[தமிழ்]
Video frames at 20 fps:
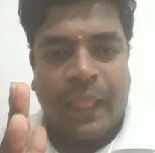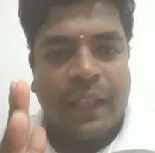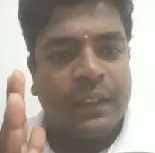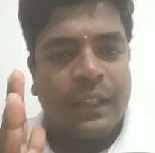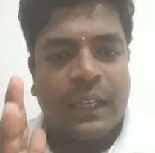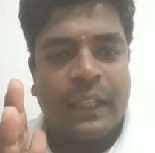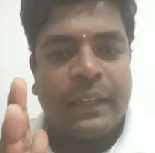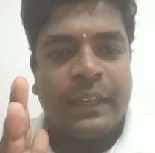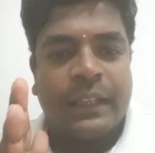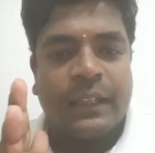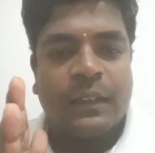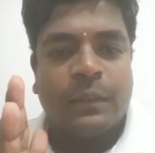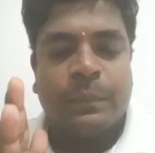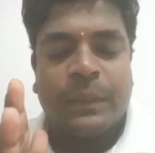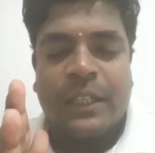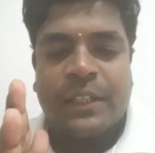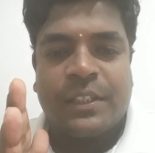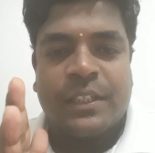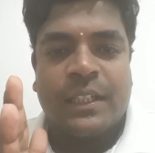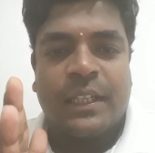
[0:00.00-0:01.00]
அதிலே நீங்கள்
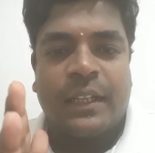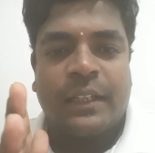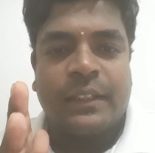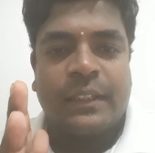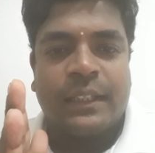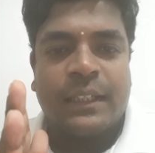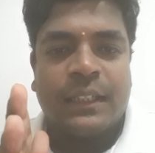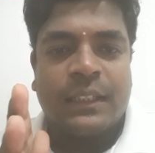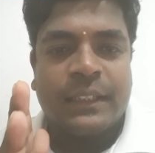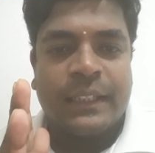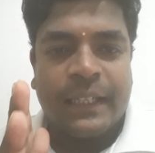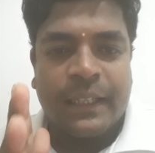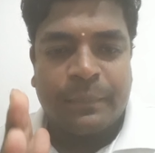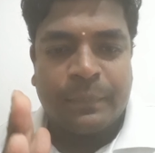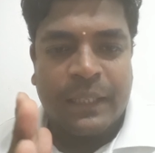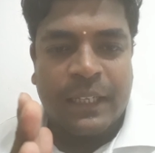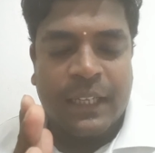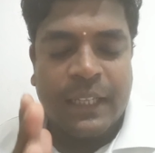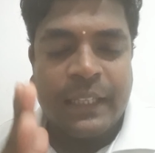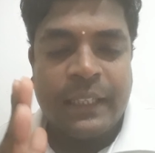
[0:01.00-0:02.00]
மாற்று கருத்துக்களுக்கு
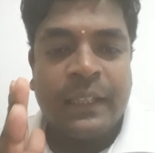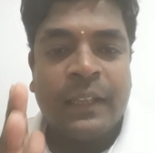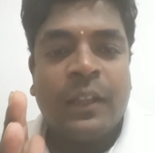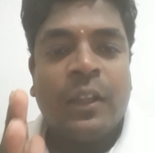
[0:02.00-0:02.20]
இடமில்லை